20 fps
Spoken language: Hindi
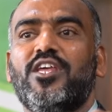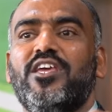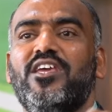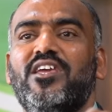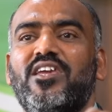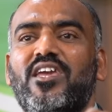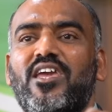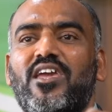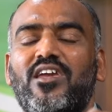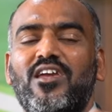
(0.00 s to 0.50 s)

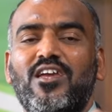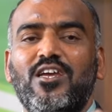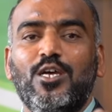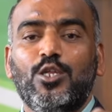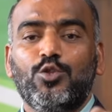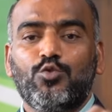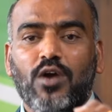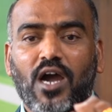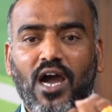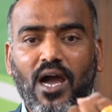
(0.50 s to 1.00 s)
रहेंगे
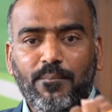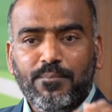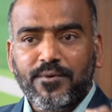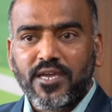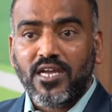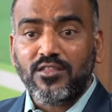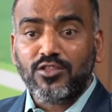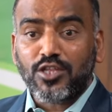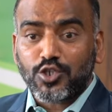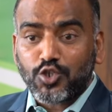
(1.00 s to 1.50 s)
तो आपके
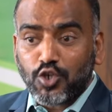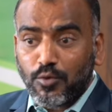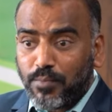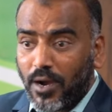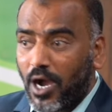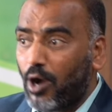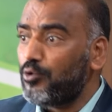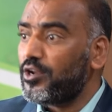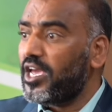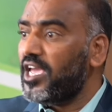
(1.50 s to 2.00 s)
अंदर जो
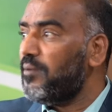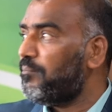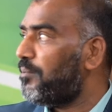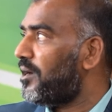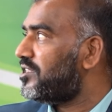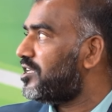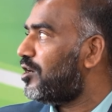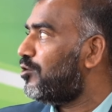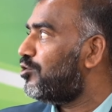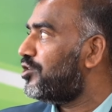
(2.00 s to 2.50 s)
भावनाएं
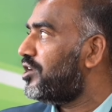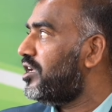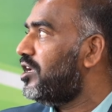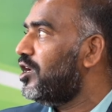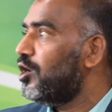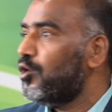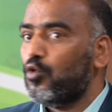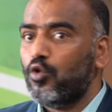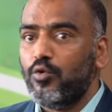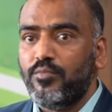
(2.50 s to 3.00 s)
पैदा होगी
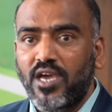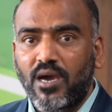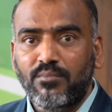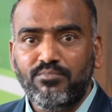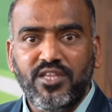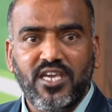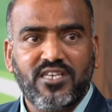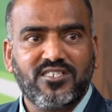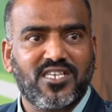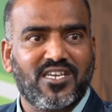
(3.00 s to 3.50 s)
वो भी आप
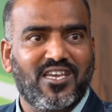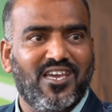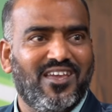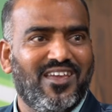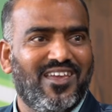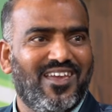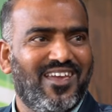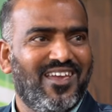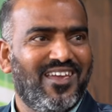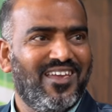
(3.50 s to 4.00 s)
देख
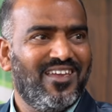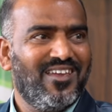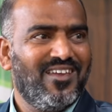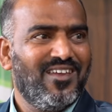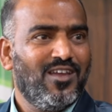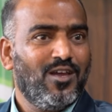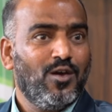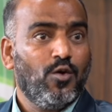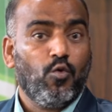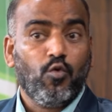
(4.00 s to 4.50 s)
सकेंगे
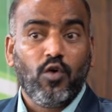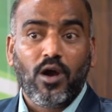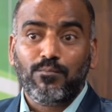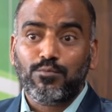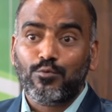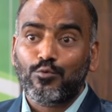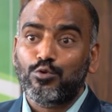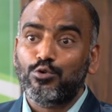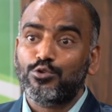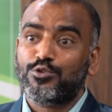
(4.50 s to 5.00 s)
वो
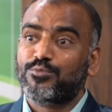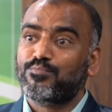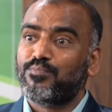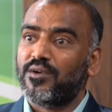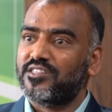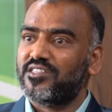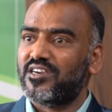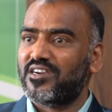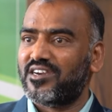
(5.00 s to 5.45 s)
आप खुद पैदा